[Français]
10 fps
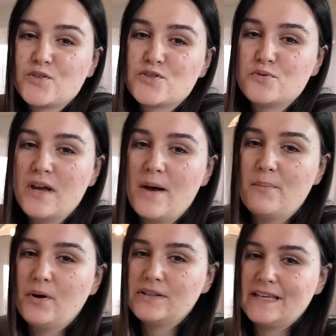reçu un
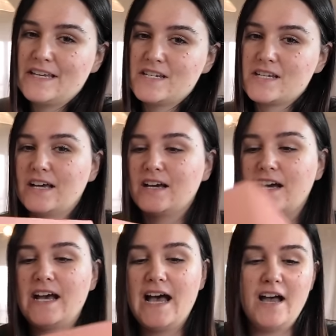portage
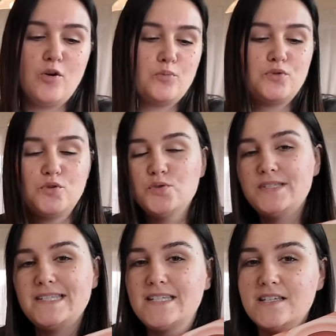rare
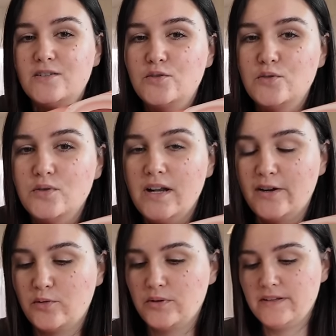beauty de la
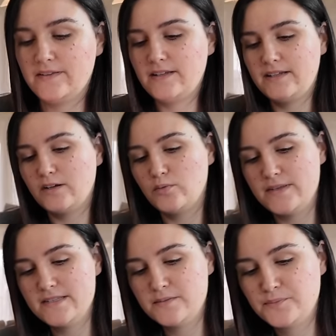Queen Selena Gomez.